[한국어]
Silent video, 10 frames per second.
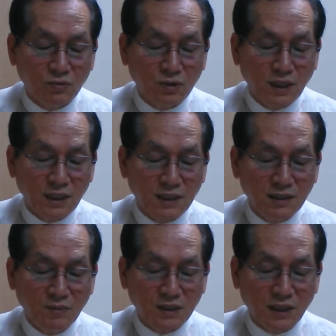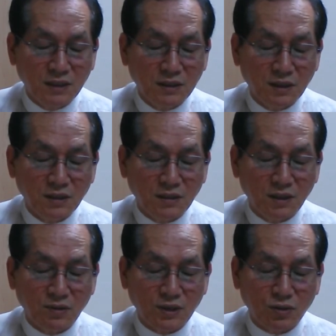우리가 하나님의 자연적인
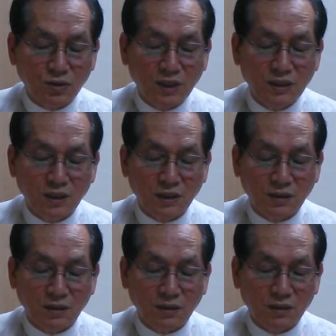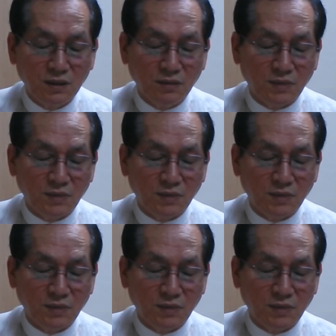것들과 초자연적인 것들을